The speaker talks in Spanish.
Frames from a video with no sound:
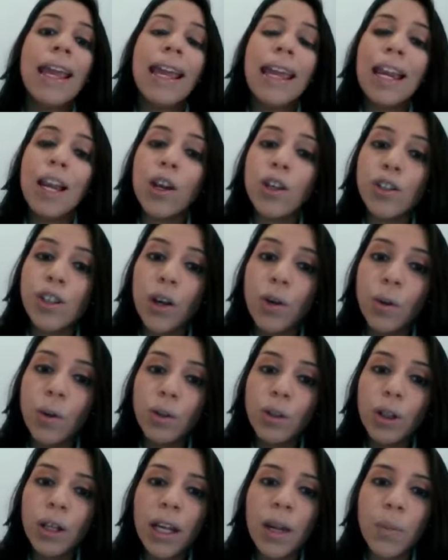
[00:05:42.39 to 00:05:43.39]
Y lo
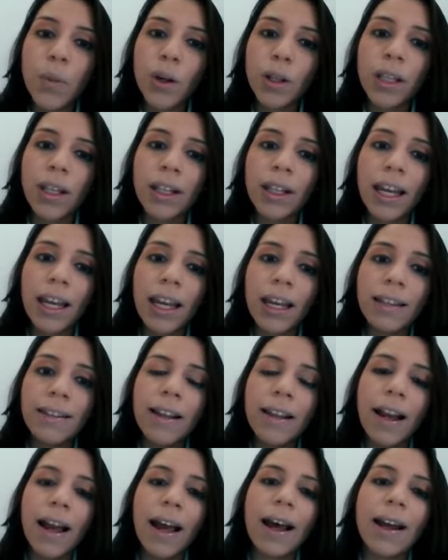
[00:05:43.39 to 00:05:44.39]
segundo que es importante
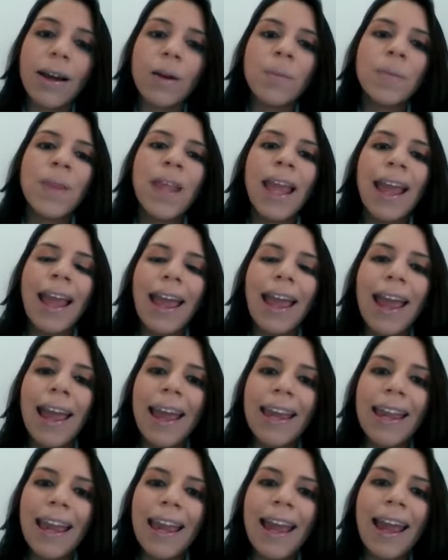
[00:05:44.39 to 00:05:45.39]
destacar
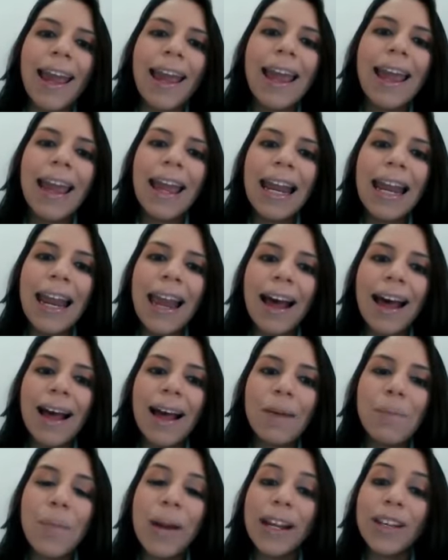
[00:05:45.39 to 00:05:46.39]
es que
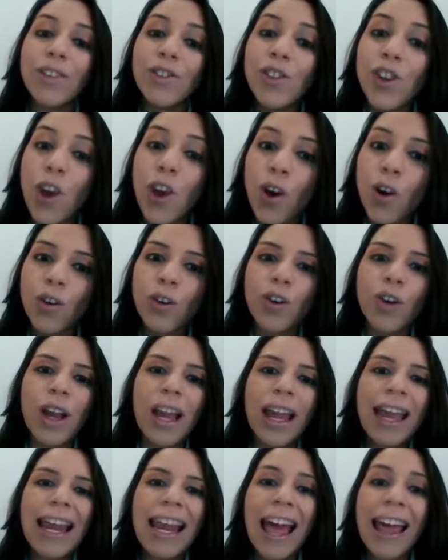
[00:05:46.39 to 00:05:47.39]
la presión,
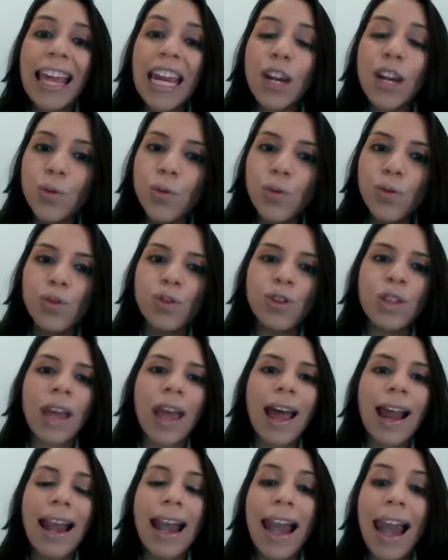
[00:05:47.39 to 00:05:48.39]
la
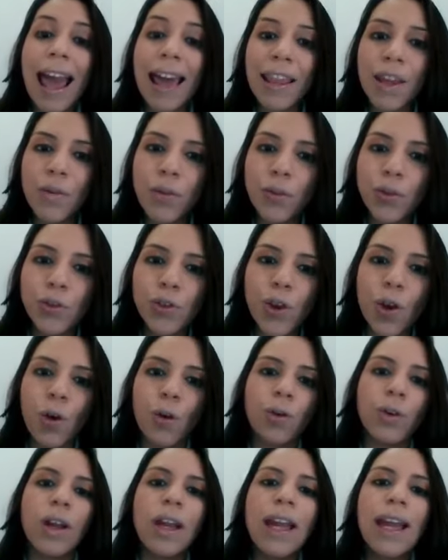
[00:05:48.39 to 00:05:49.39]
denuncia, la
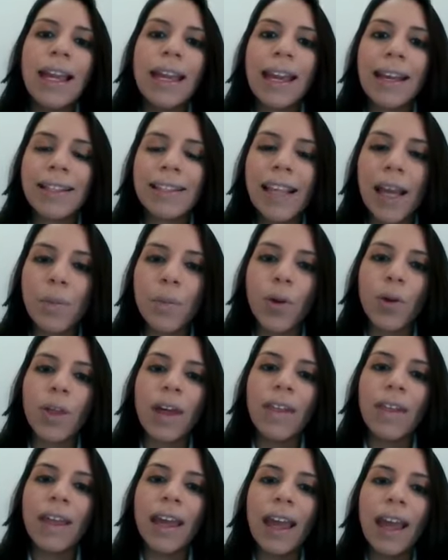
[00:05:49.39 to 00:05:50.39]
difusión que hacemos
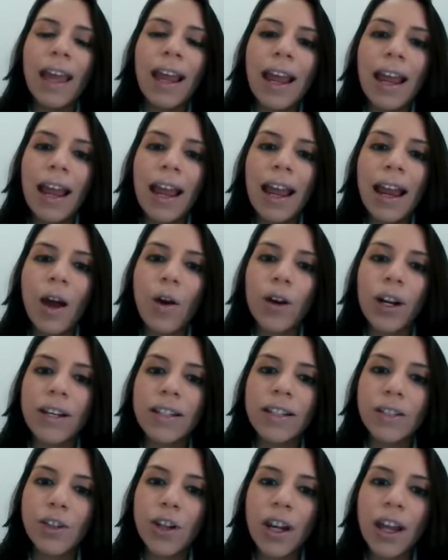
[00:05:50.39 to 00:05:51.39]
desde eh, las
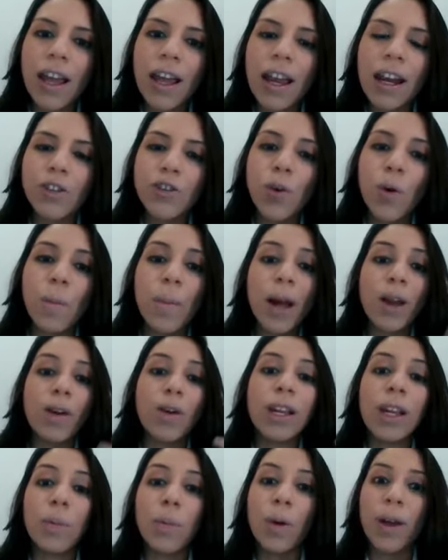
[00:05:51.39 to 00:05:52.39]
organizaciones de derechos
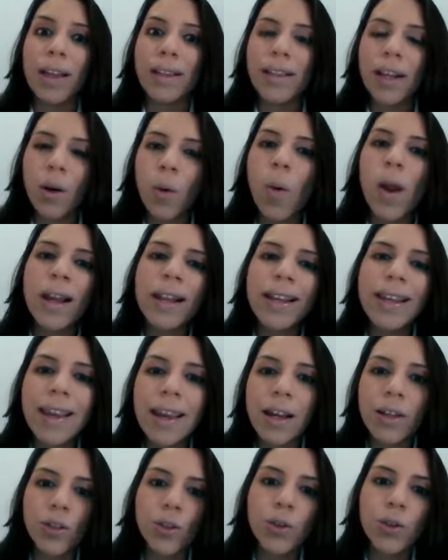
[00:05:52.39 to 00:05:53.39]
humanos y que puede hacer
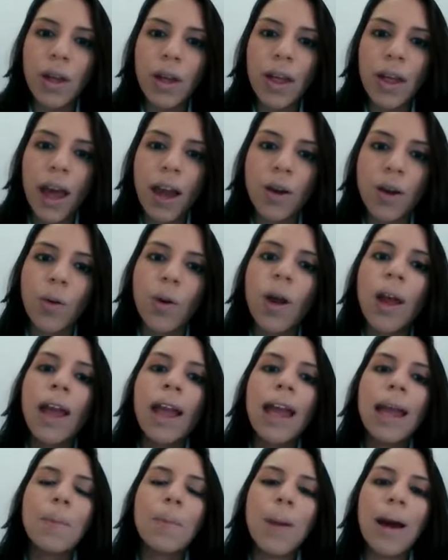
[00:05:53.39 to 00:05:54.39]
cualquier ciudadano
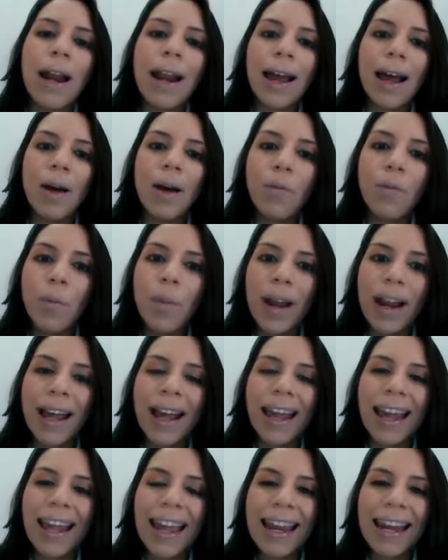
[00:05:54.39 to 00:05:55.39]
para,
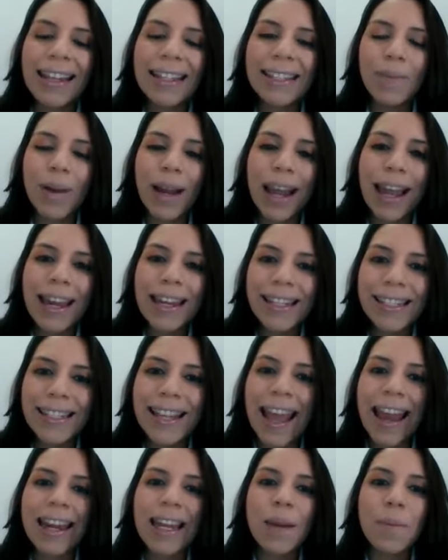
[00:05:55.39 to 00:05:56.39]
para, para
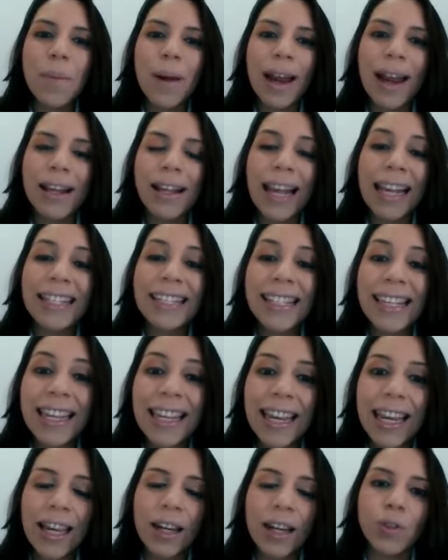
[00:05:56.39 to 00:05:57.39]
ejercer y para
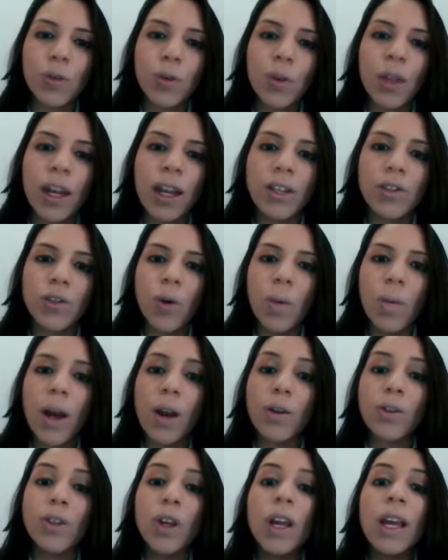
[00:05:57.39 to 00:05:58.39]
exigir sus derechos
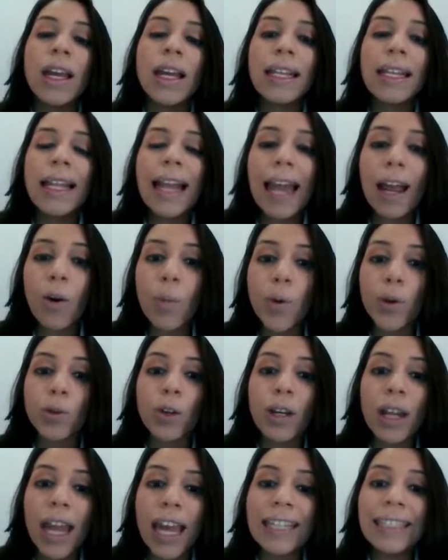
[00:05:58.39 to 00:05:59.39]
humanos en
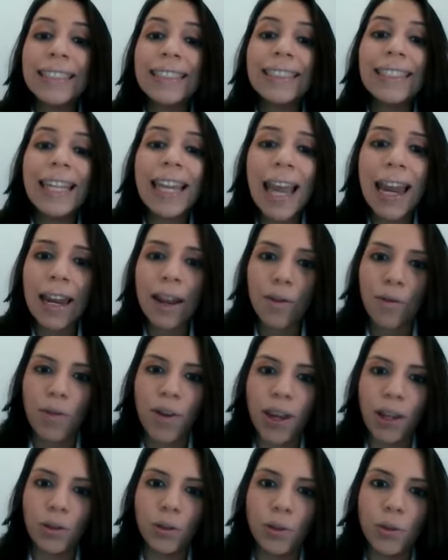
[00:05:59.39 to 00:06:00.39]
oportunidades tiene
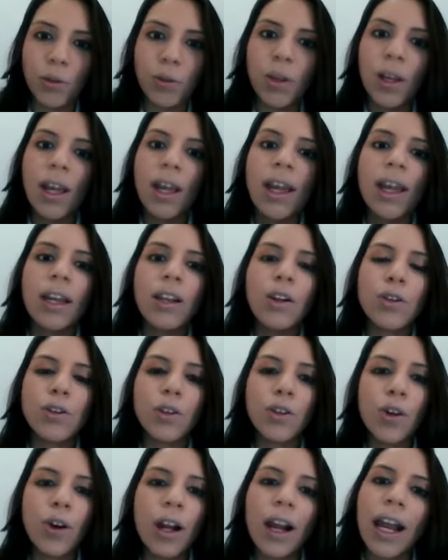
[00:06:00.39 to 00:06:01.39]
efectos.
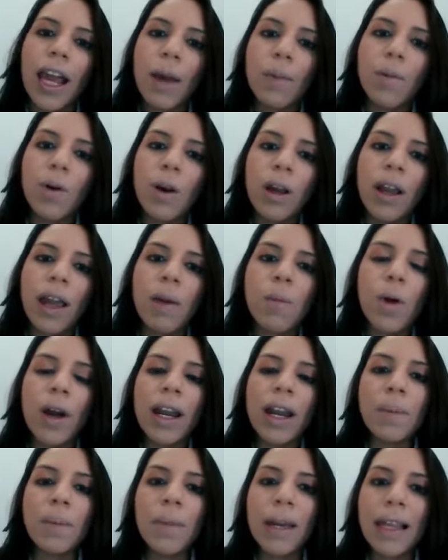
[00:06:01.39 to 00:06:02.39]
Nosotros creemos que en
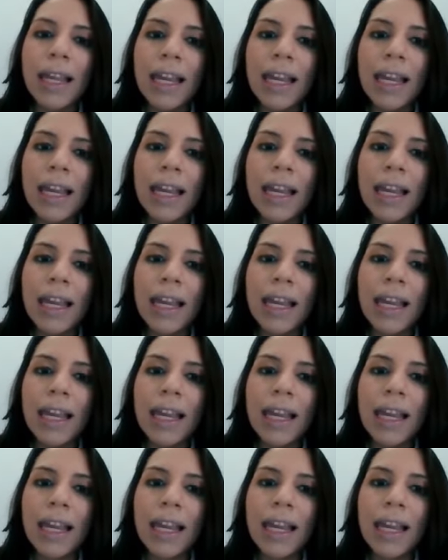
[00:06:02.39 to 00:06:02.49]
buena